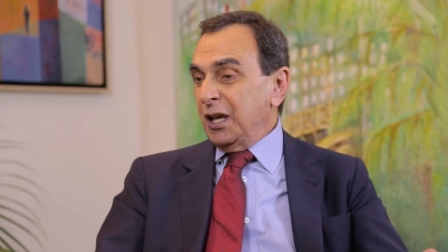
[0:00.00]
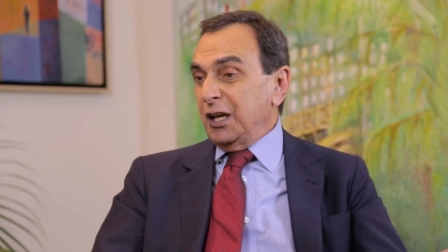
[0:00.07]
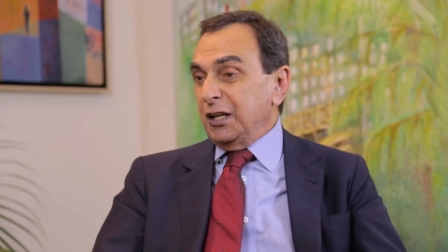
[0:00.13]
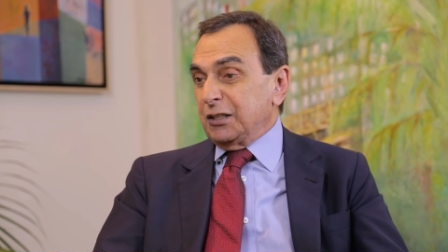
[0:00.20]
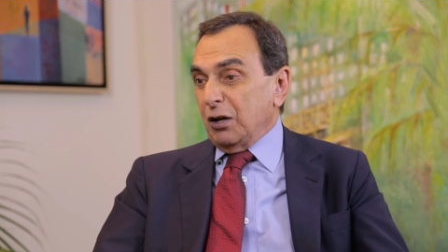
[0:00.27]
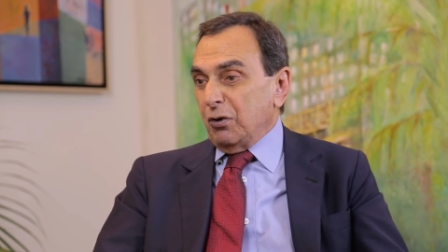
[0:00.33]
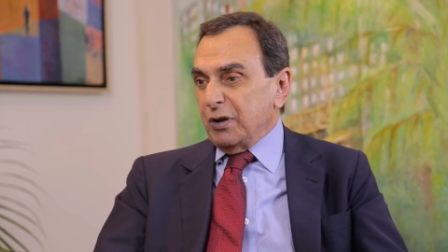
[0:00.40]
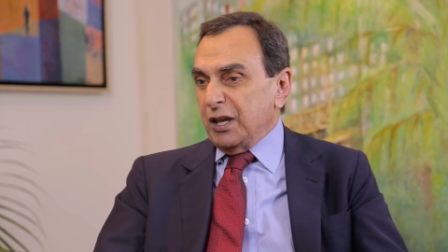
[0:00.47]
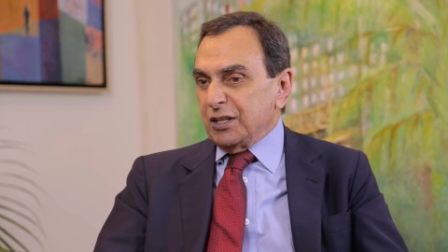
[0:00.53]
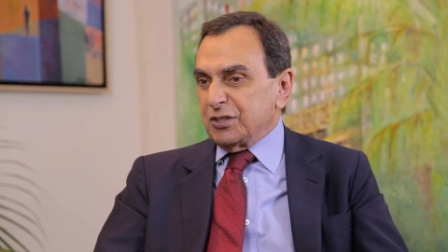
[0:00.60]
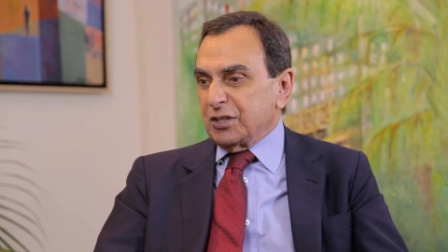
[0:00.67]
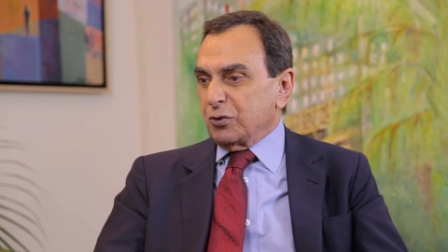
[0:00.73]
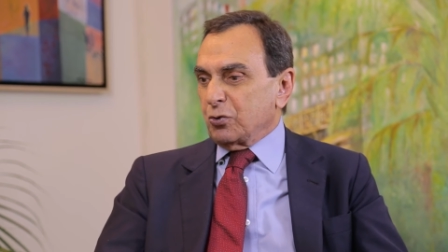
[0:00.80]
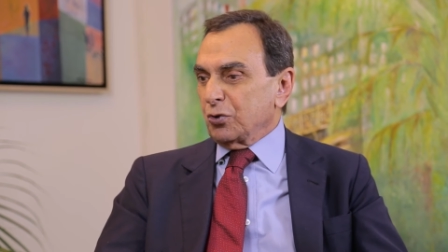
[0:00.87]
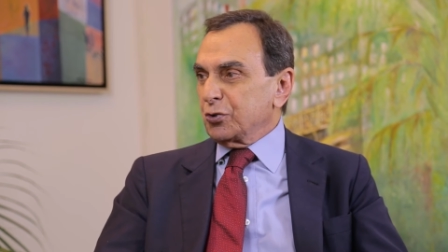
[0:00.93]
Então,
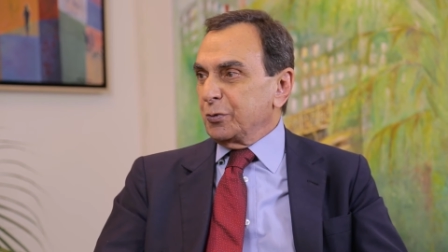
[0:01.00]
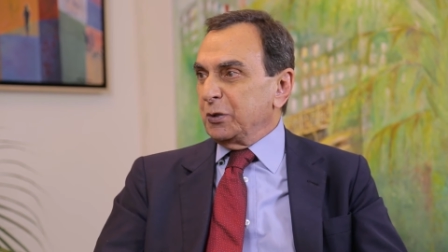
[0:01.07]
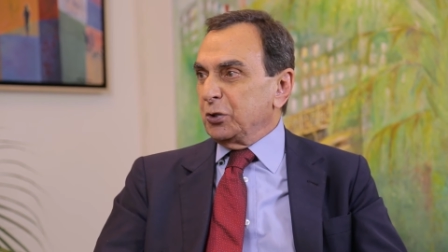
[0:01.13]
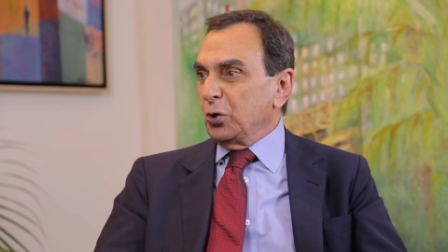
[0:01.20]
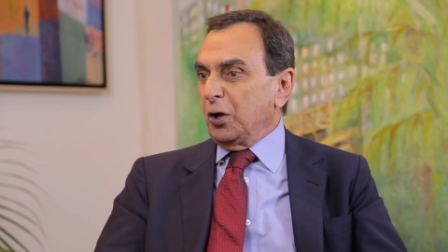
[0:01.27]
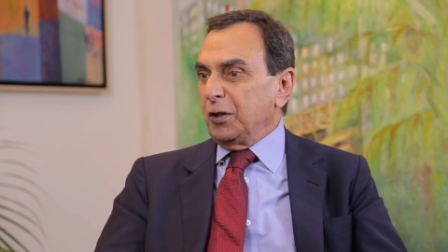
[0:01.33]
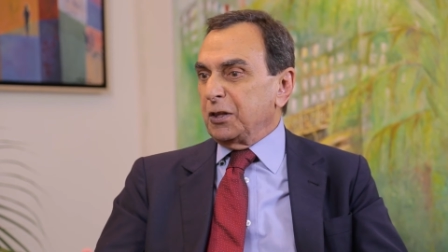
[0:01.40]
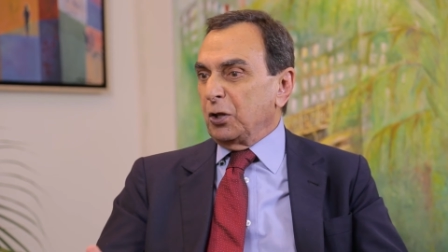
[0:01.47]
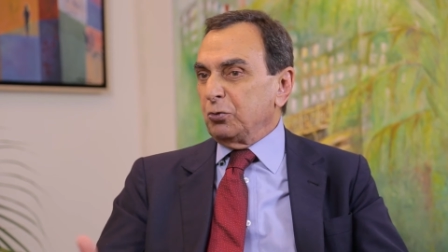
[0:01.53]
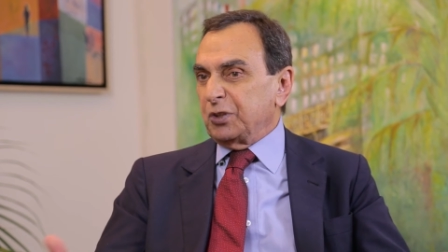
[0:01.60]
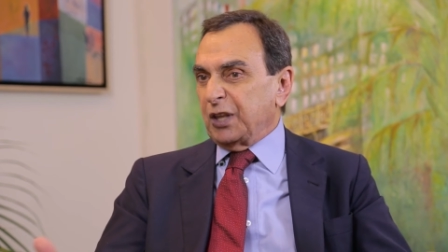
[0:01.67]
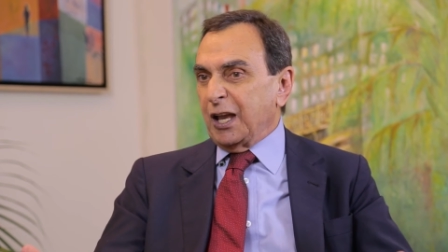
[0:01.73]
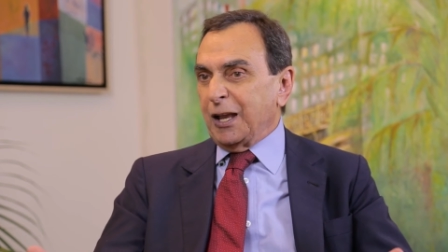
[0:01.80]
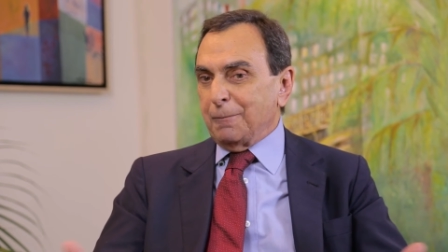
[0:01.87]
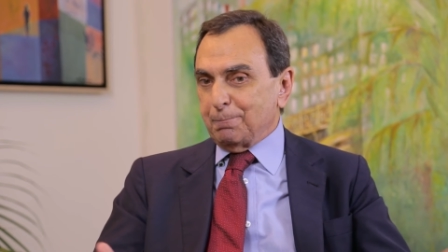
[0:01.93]
esse consumidor não
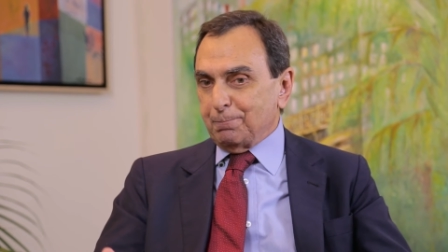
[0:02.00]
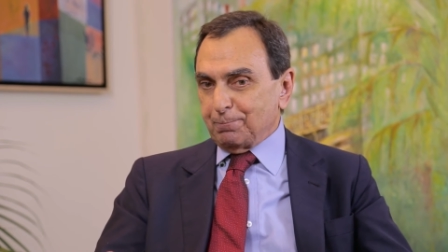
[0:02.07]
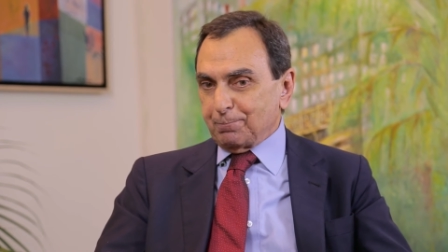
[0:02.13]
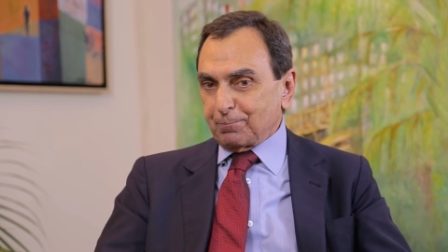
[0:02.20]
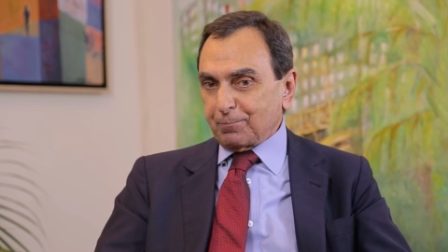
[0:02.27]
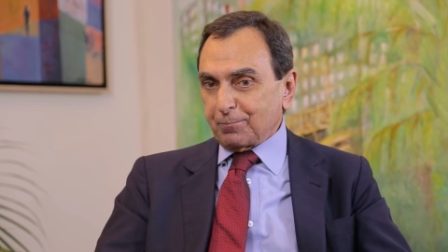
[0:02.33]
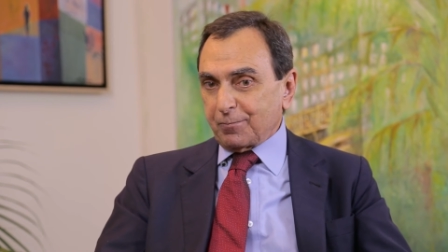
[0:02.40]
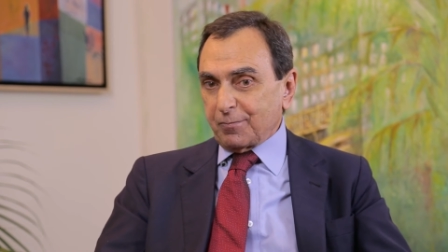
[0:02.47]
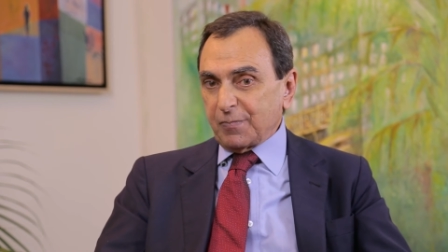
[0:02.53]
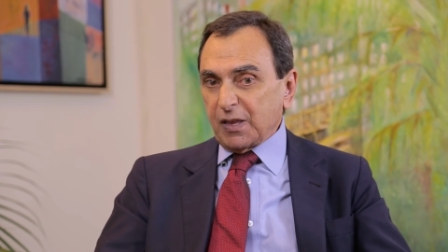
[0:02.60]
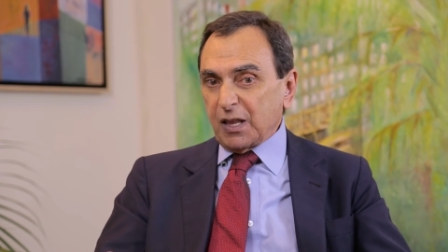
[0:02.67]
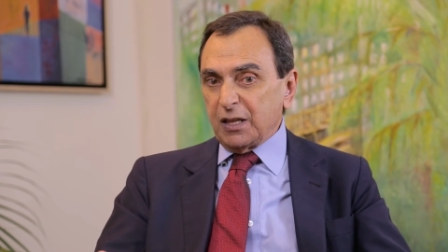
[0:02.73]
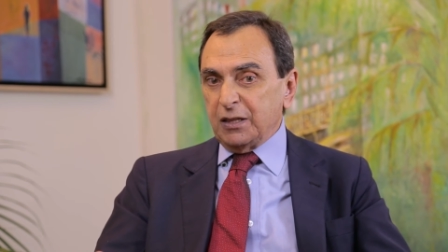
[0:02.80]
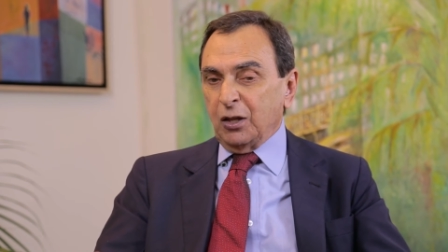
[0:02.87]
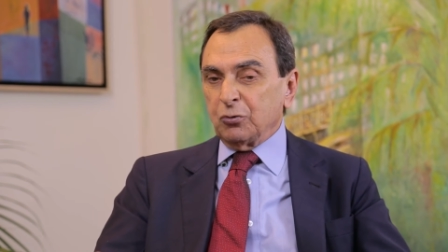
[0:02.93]
tem,
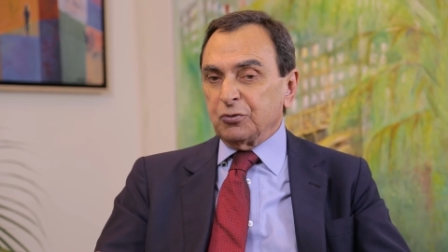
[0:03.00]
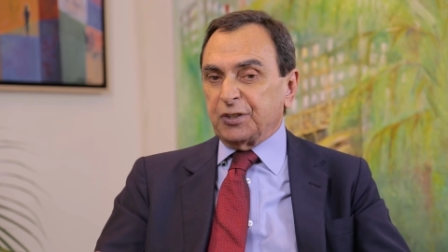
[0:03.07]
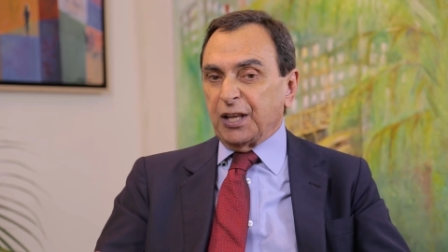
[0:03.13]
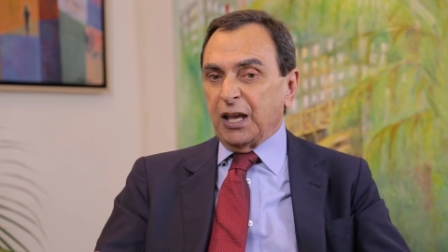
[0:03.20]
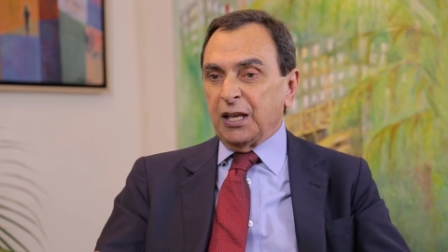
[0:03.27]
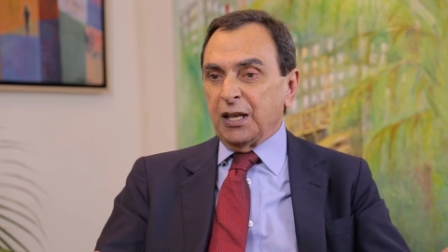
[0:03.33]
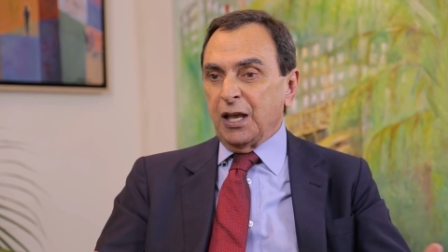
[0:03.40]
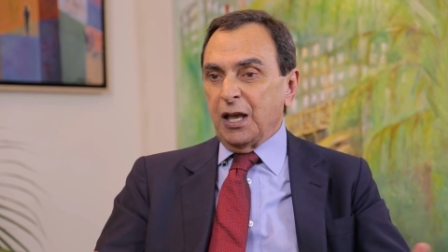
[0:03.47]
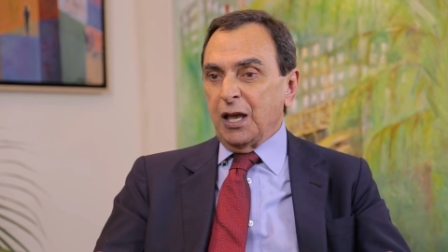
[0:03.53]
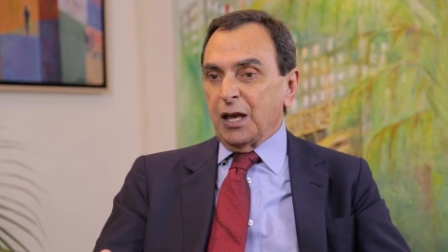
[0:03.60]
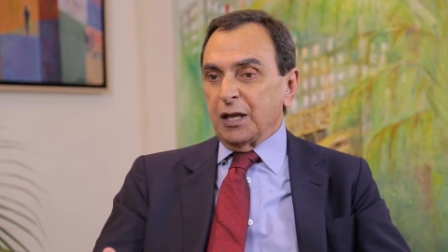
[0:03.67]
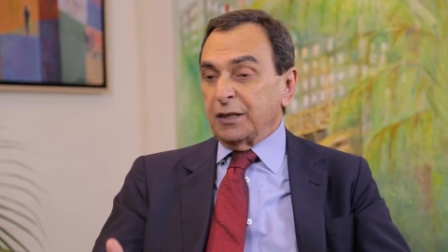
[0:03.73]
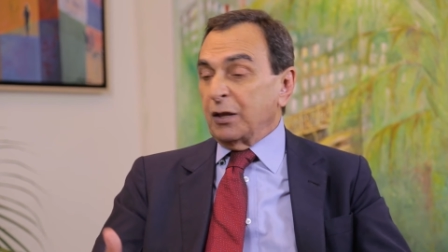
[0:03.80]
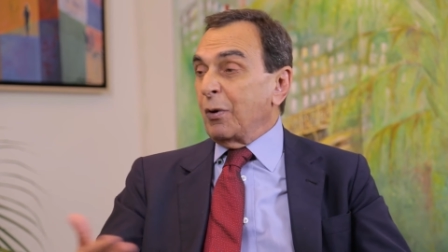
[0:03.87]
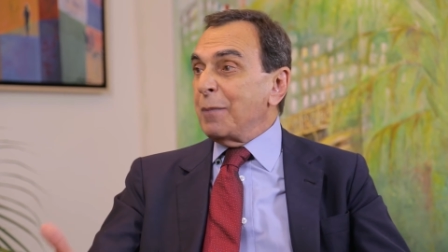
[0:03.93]
não tem,
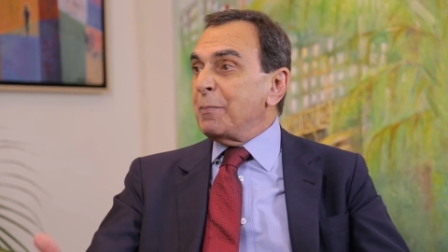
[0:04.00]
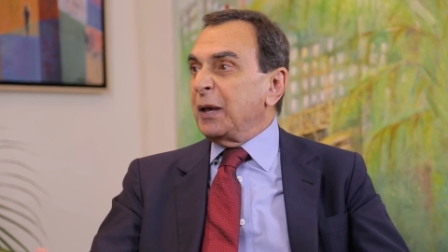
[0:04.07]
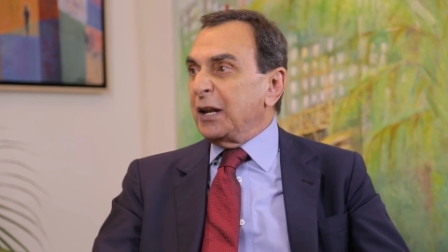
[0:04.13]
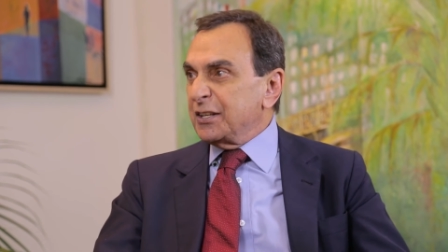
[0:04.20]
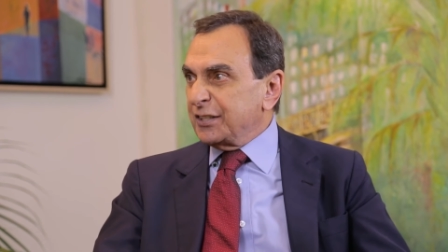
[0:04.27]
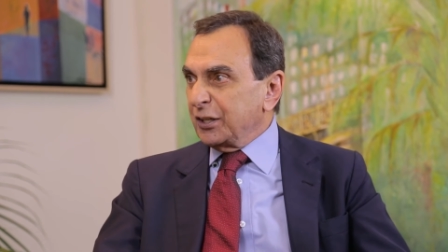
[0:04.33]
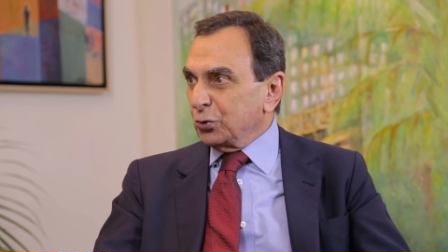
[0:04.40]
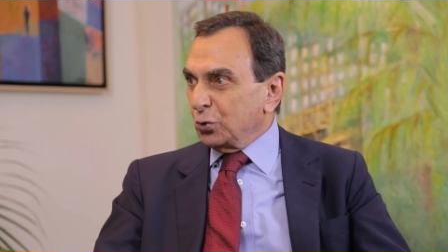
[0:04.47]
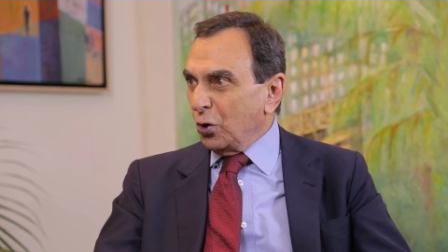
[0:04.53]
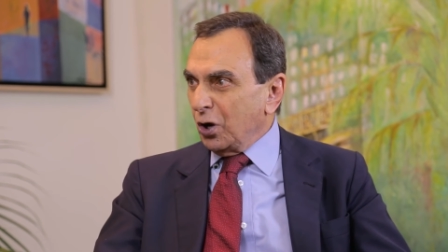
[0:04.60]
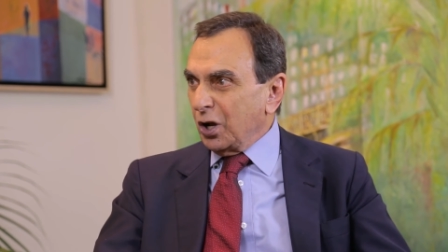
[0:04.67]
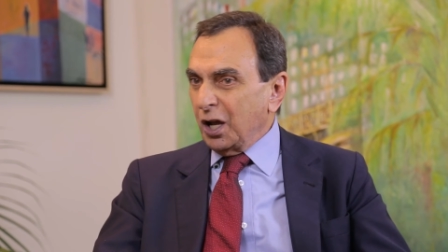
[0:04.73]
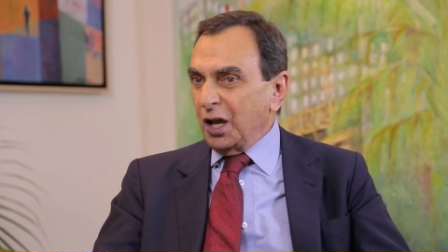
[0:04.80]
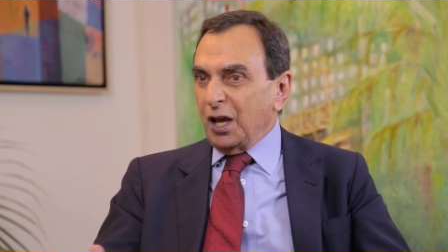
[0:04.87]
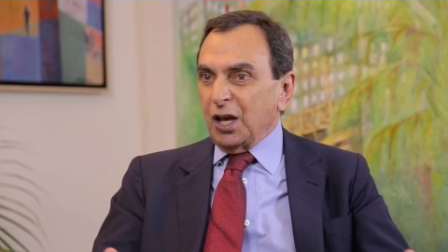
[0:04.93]
não é
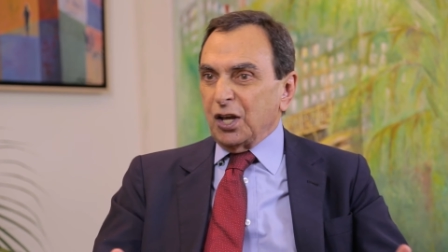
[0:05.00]
merecedor